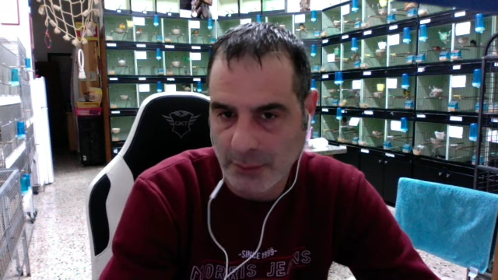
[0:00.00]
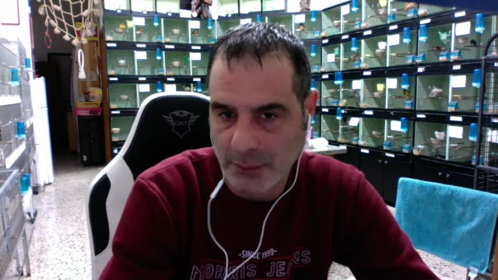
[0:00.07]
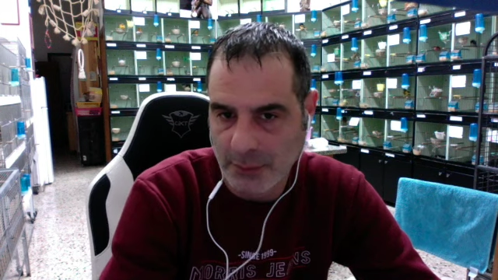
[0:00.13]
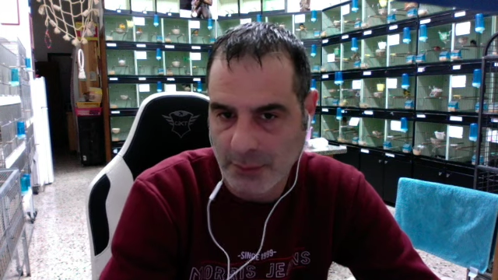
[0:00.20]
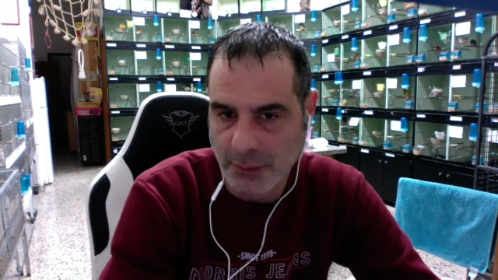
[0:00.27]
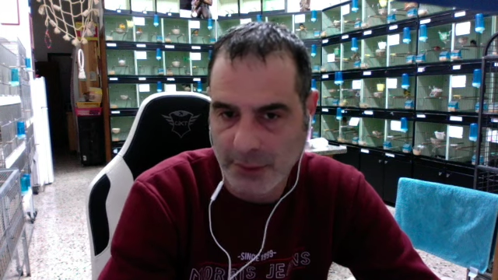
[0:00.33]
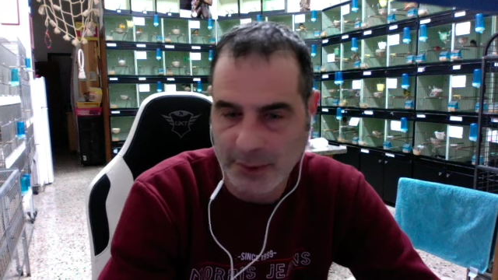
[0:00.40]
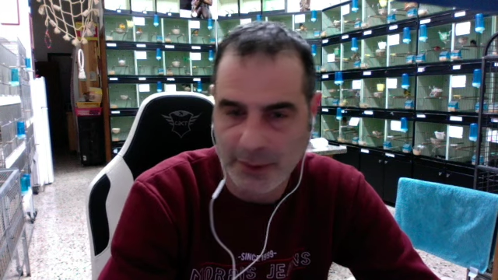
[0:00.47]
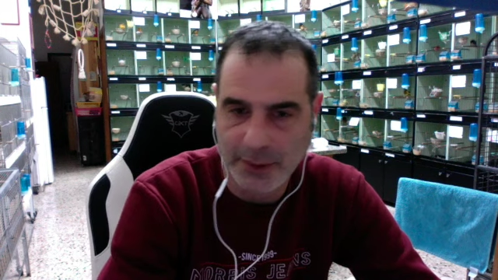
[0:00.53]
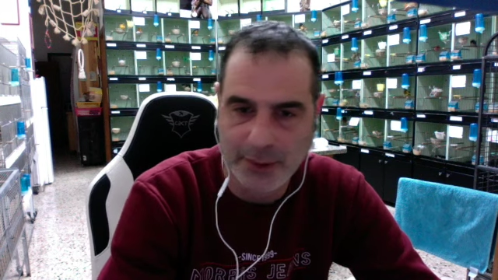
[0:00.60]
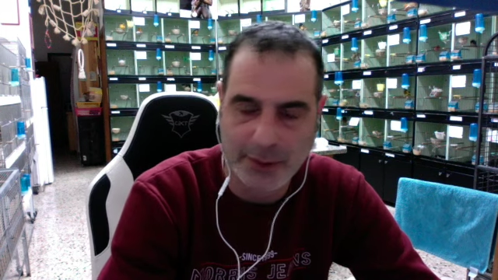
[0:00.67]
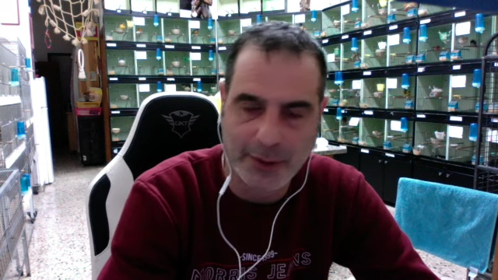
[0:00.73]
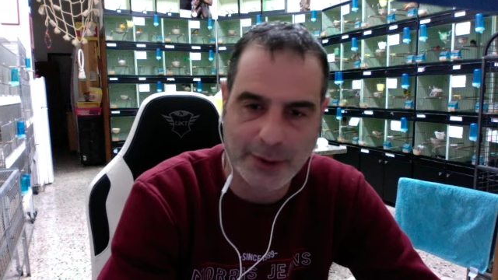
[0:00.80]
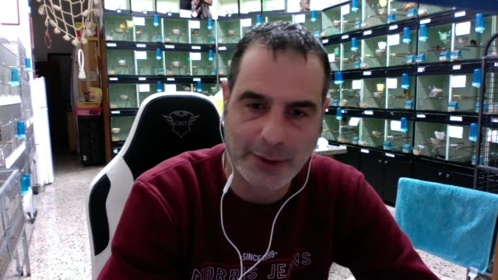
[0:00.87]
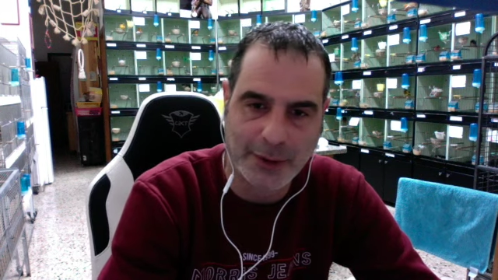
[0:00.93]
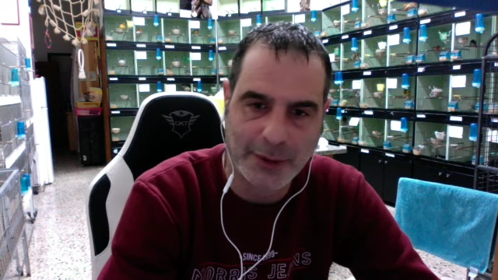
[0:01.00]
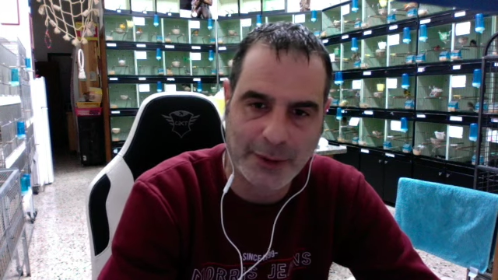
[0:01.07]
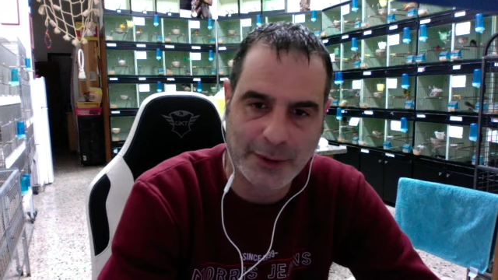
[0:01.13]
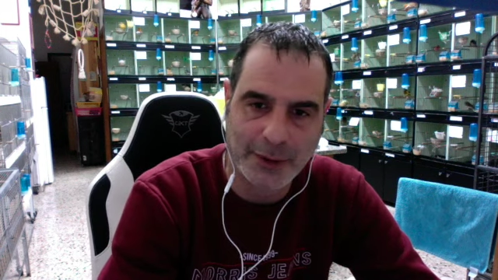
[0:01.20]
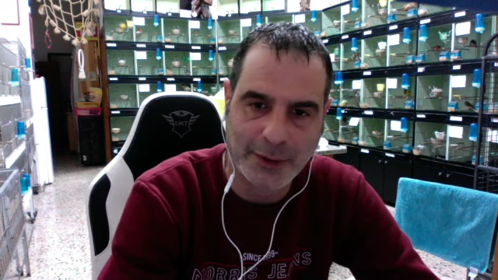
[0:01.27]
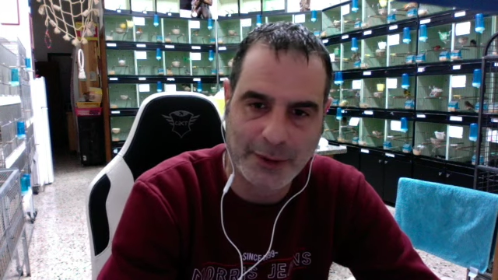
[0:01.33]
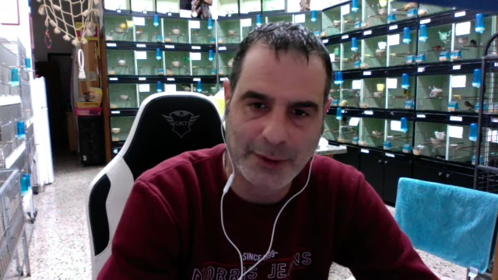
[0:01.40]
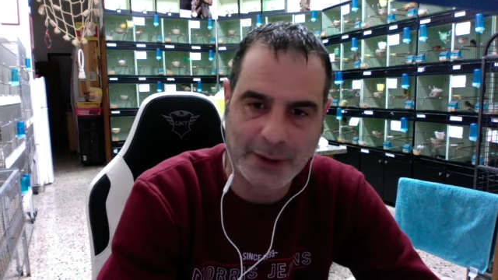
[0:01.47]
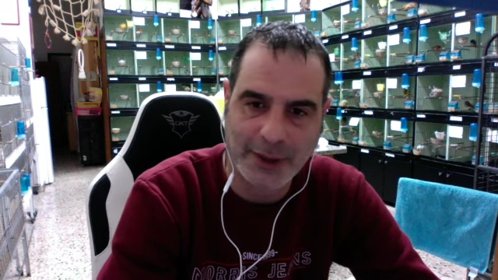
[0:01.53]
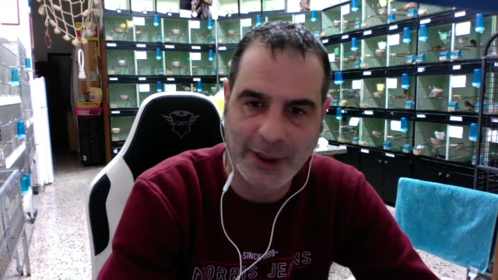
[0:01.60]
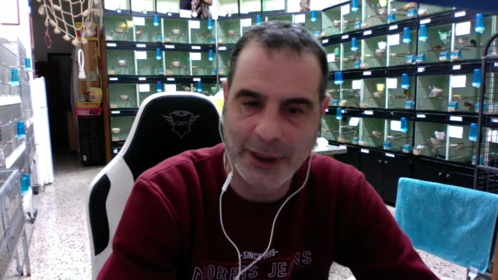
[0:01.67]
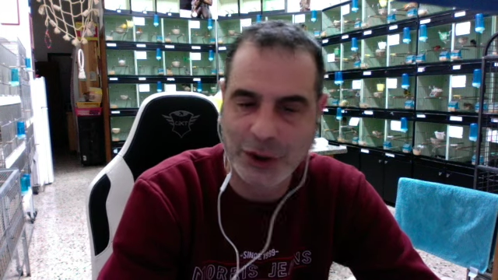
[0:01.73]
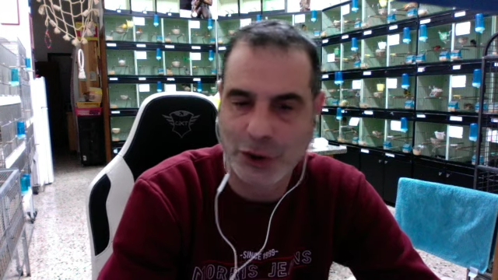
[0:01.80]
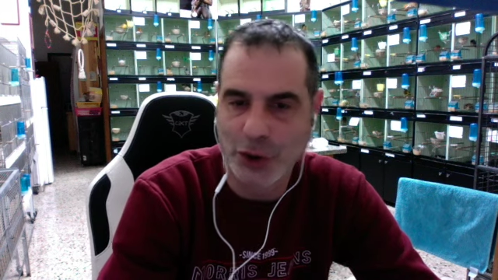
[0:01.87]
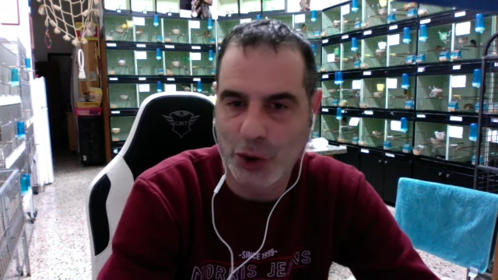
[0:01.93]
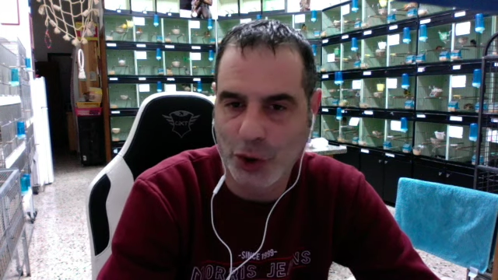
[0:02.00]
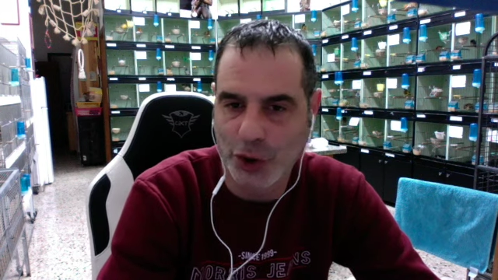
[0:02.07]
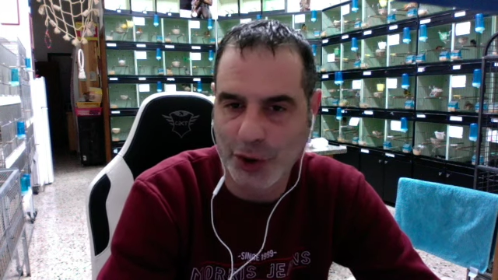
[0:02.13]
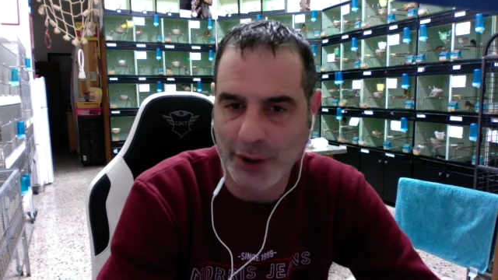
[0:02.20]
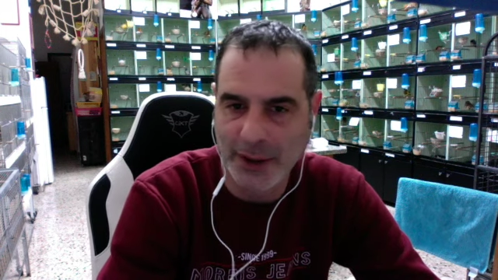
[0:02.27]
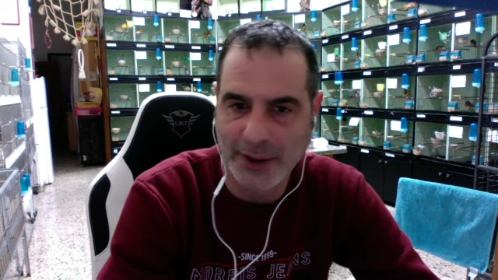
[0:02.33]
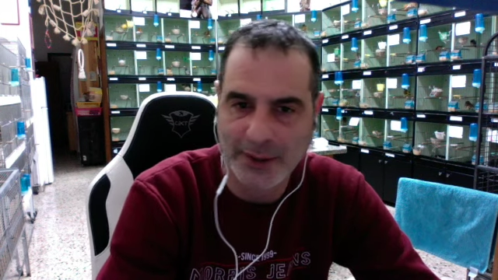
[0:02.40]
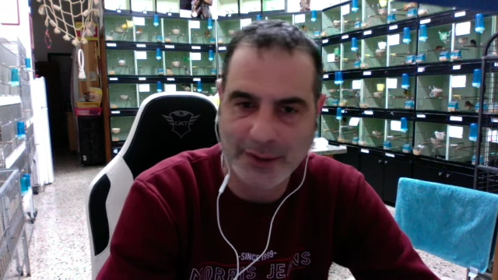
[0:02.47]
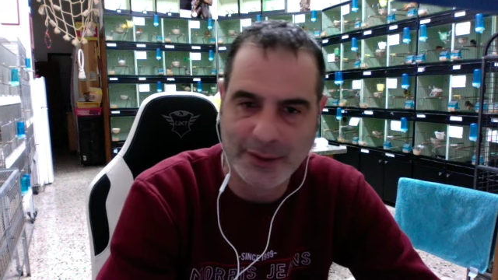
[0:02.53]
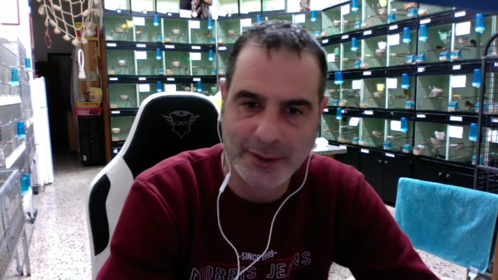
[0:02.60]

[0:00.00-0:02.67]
eh, dei giorni,